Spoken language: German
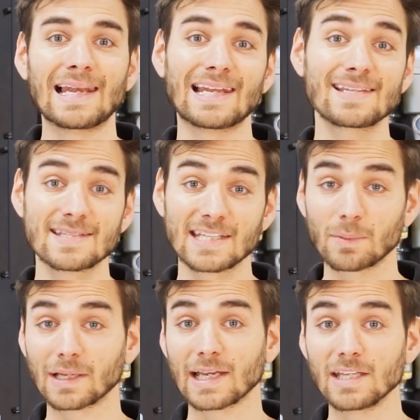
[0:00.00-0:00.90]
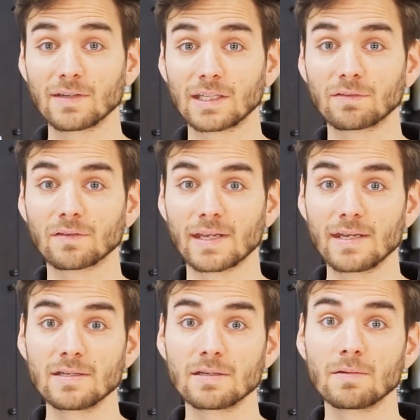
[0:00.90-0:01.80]
lassen sich aber gleichwertig
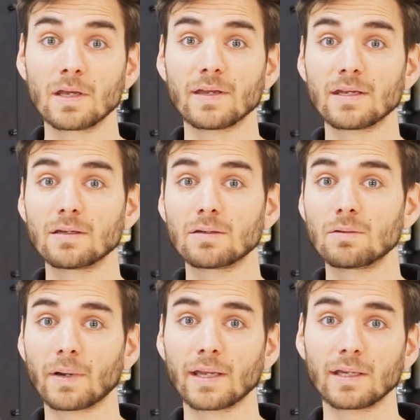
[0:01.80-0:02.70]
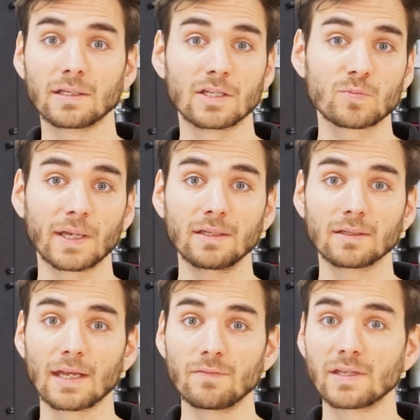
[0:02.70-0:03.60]
verwenden, wenn bei den
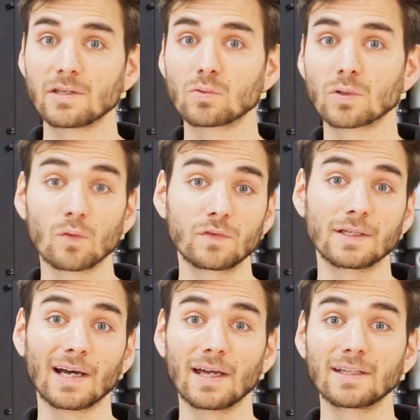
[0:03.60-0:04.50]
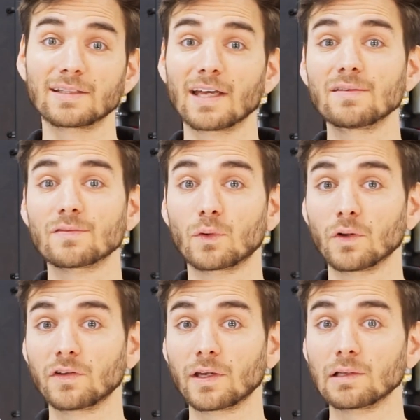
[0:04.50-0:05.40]
entsprechenden Anwendungen auf die gerade genannten
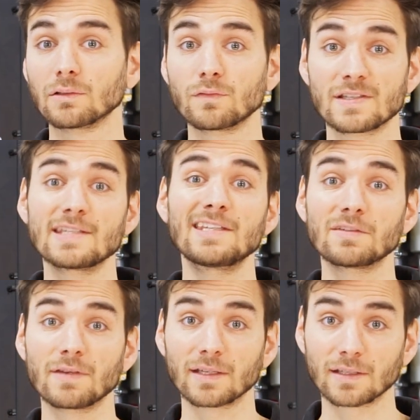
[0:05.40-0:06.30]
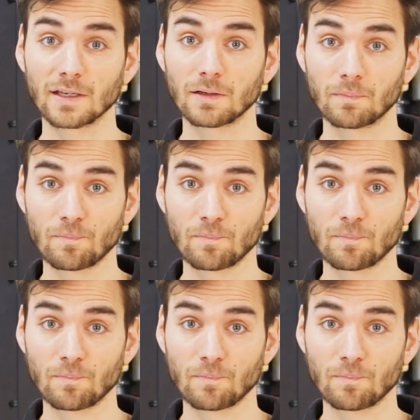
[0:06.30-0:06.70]
Vorteile verzichtet werden kann.